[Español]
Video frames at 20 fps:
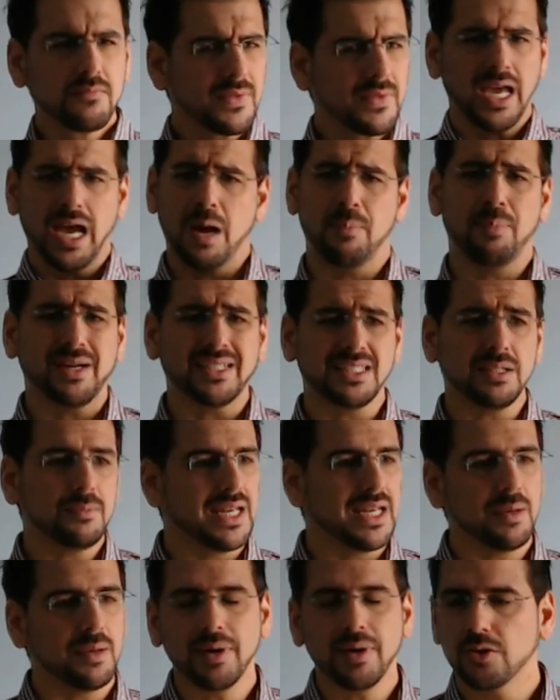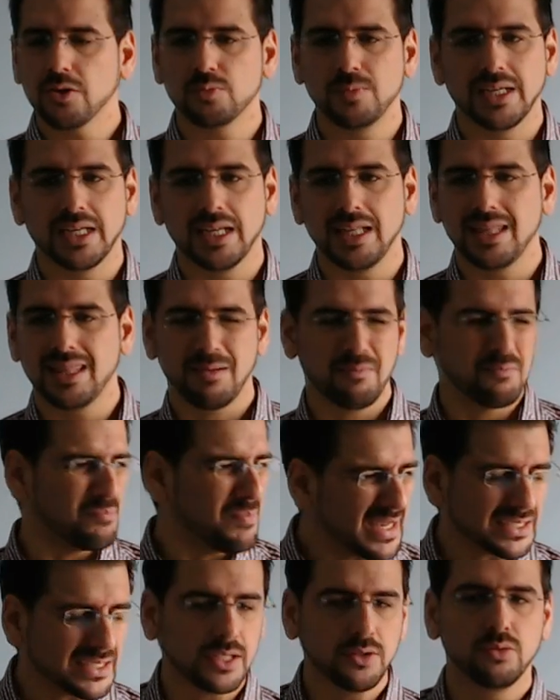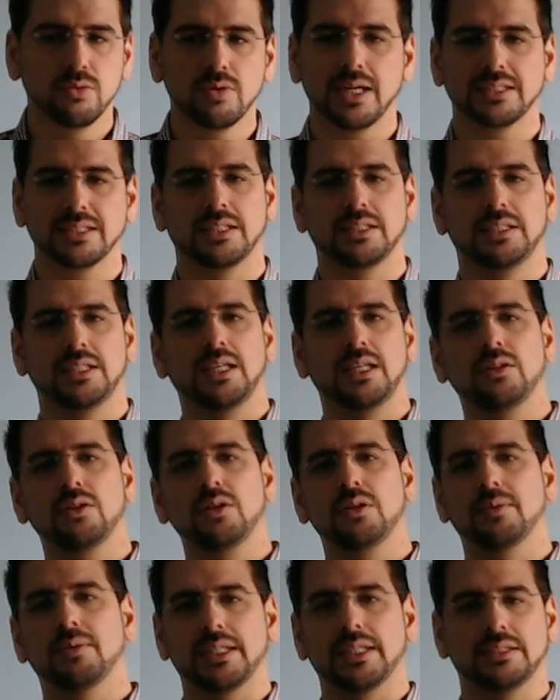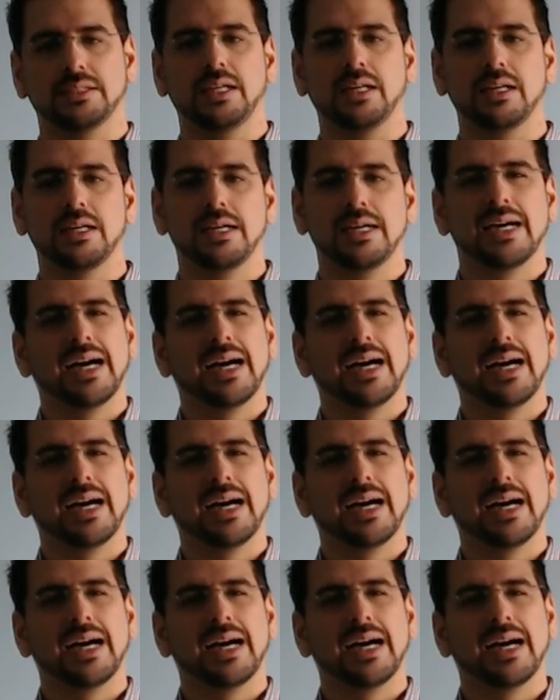Aparte, mi lema en 2015 más que nunca está siendo y va a ser